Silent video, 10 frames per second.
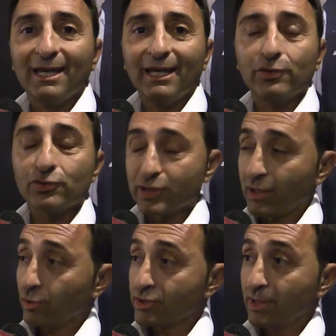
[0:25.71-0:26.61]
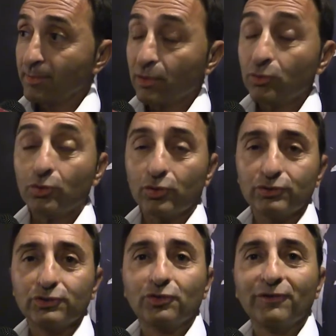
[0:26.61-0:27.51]
e io cerco assieme a loro
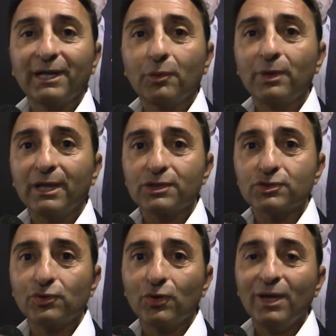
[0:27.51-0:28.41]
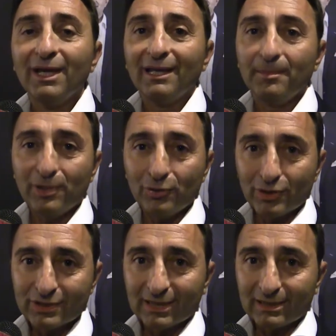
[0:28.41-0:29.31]
di trovare quelle che sono le
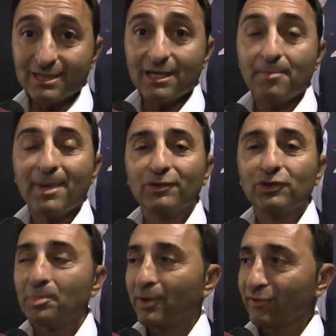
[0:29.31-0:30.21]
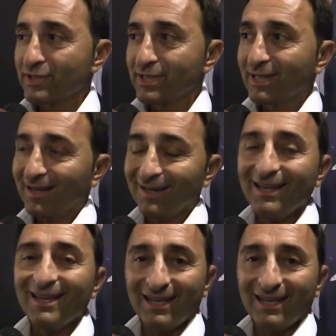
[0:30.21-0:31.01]
migliori strategie e metodi per far sì che